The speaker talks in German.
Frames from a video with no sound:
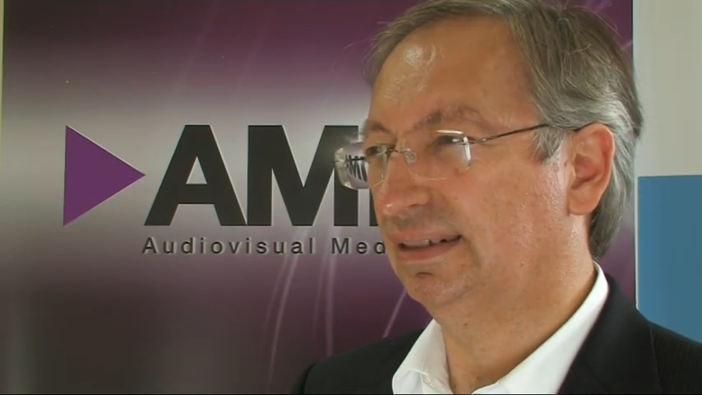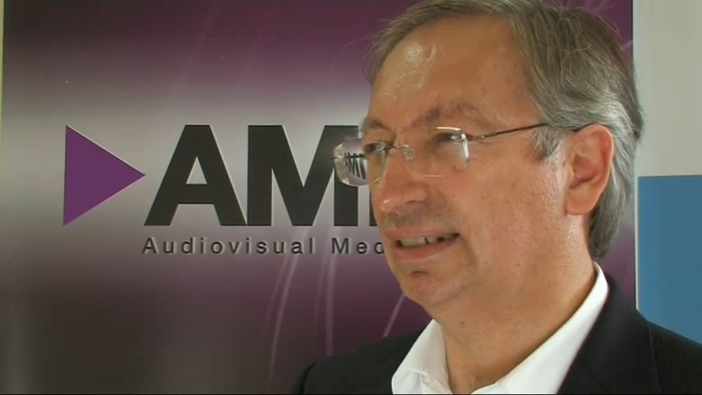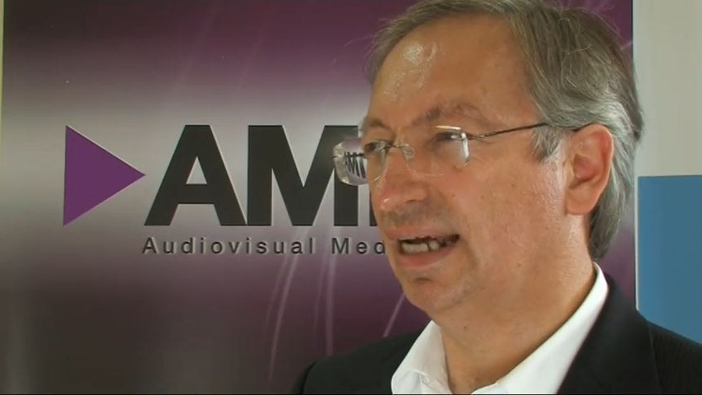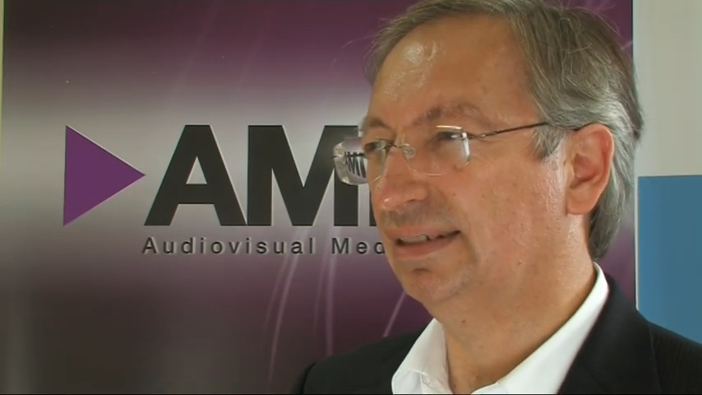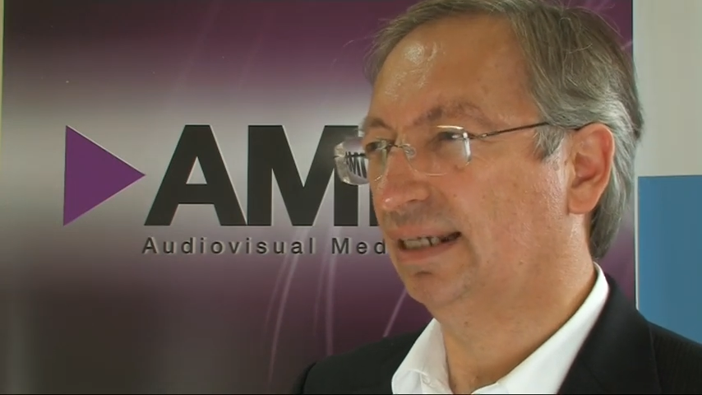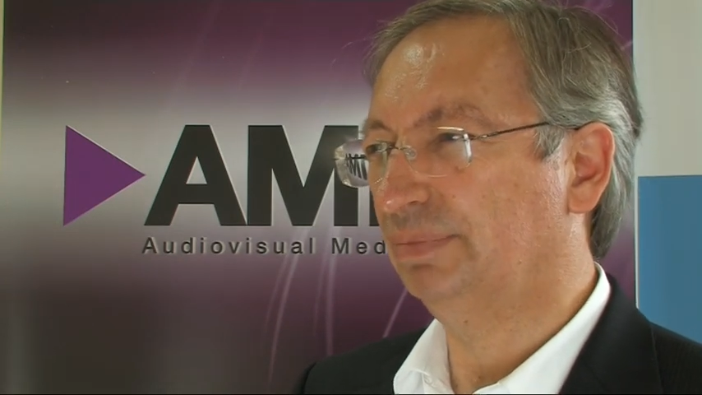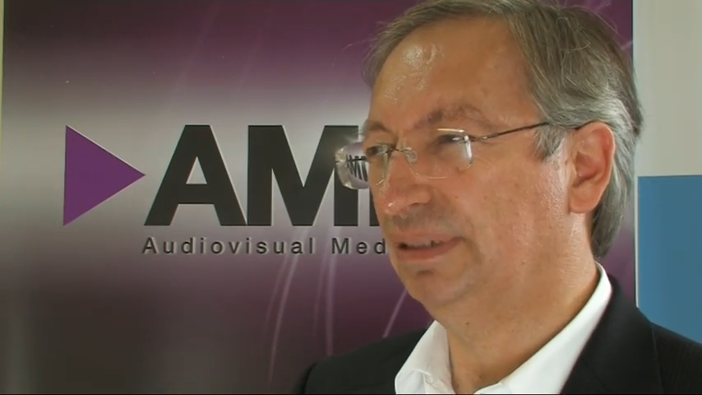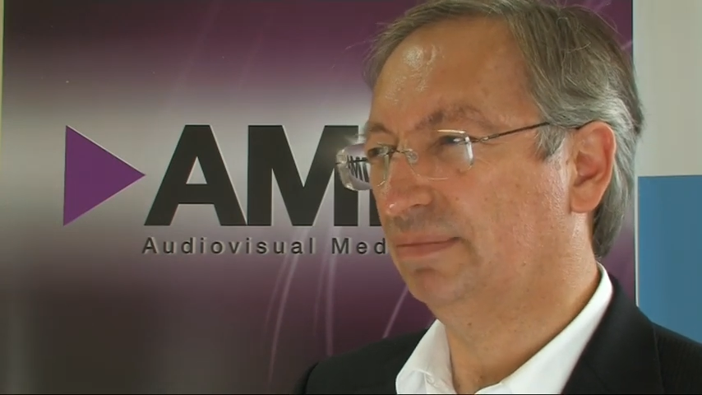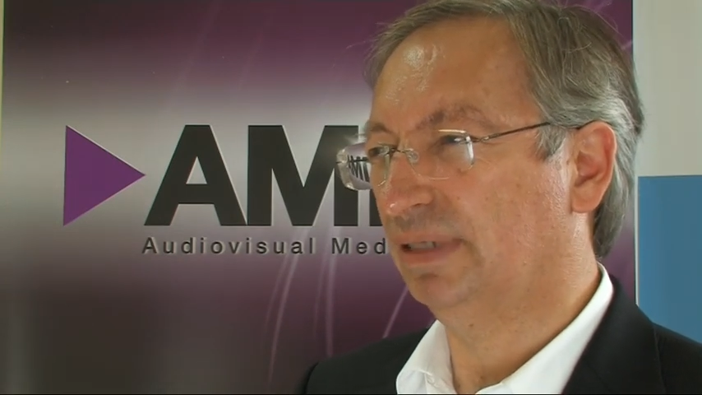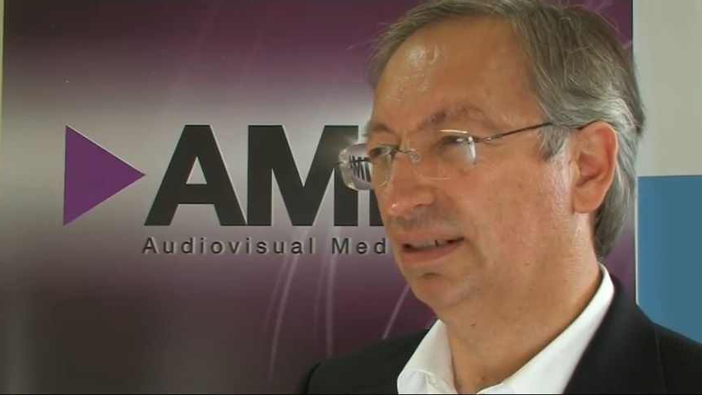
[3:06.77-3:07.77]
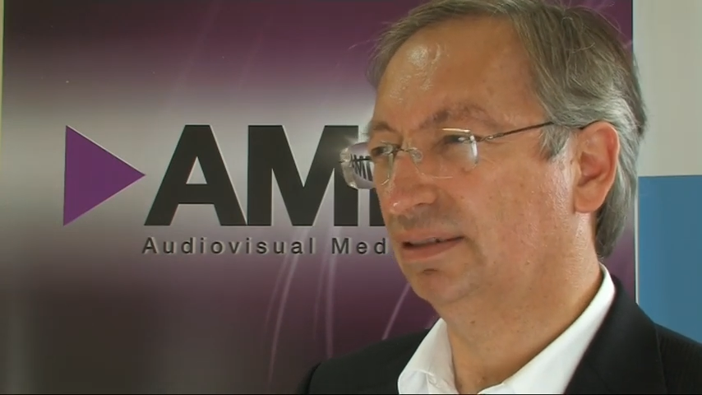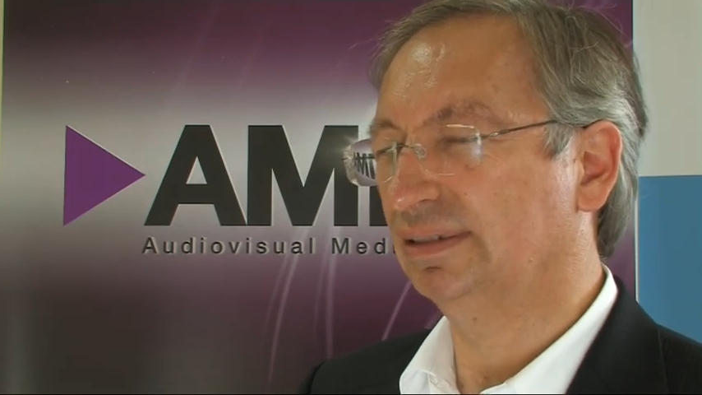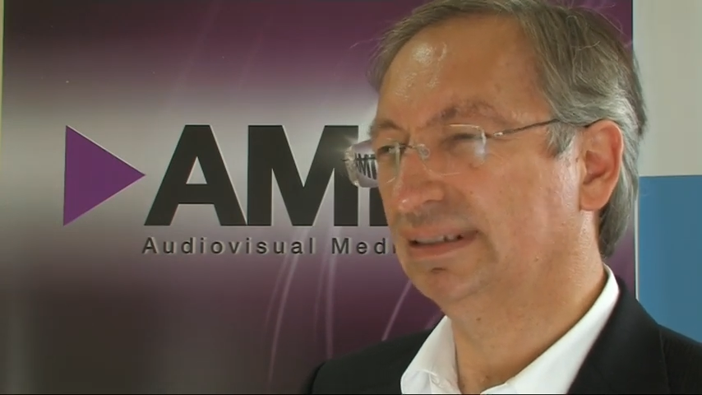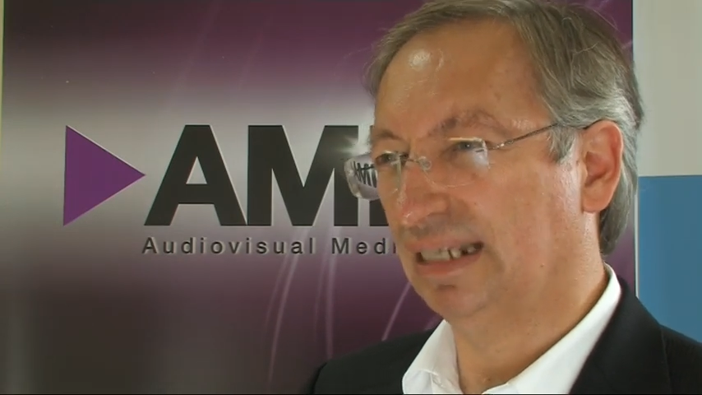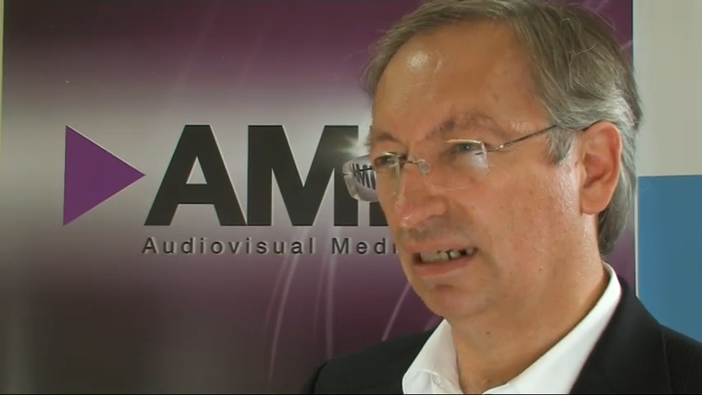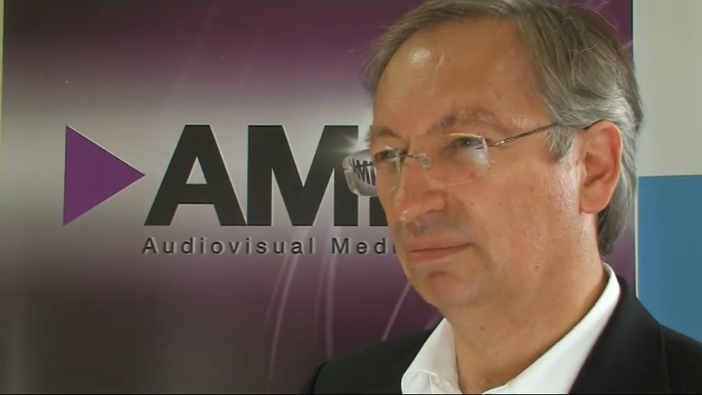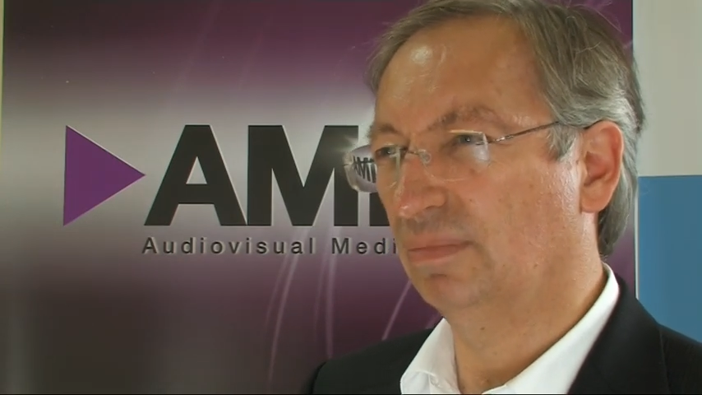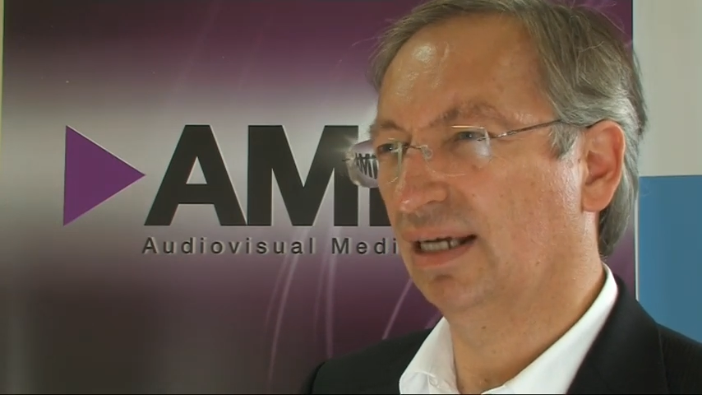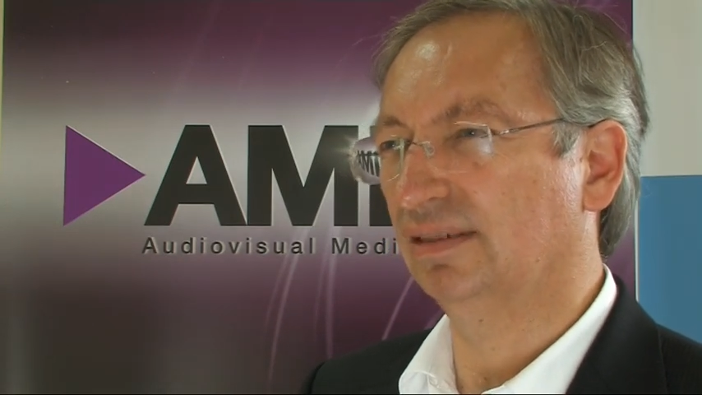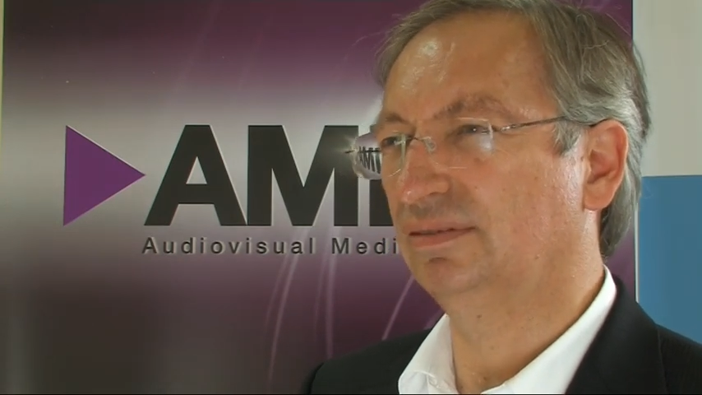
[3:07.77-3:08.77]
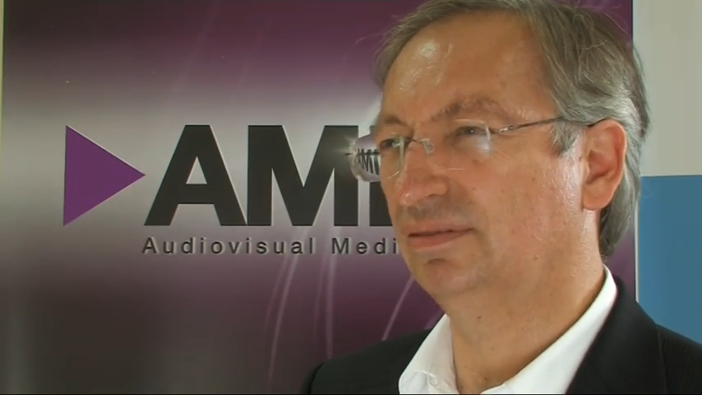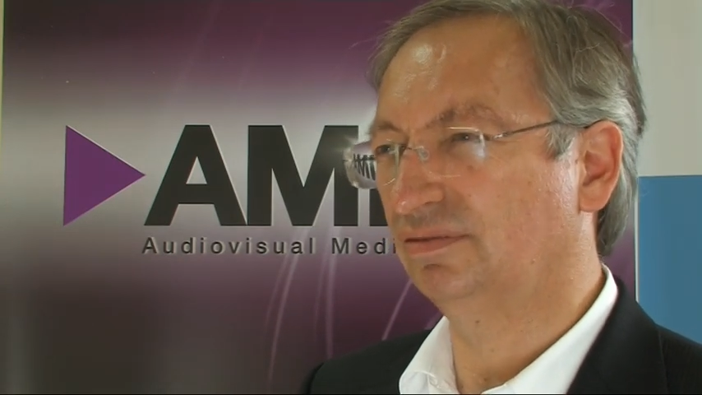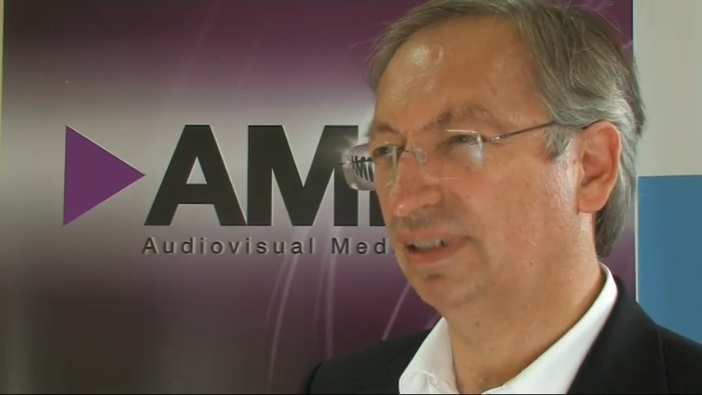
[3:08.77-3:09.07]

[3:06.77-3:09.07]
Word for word: Inhalteanbieter mal Gedanken machen,